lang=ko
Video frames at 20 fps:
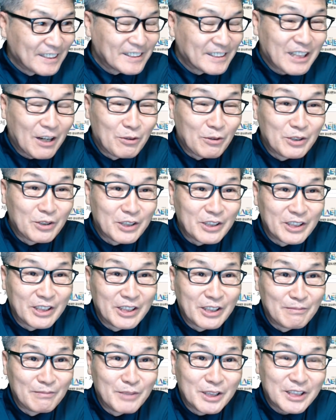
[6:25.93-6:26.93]
자,
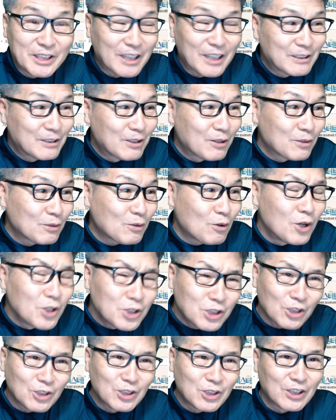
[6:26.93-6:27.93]
오늘은 미스터 트롯
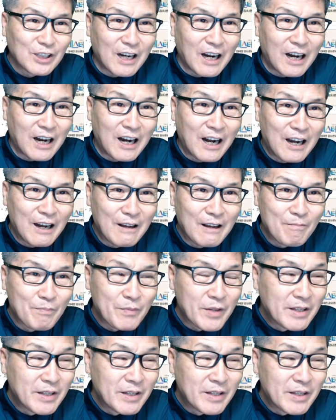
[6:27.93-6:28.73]
콘서트가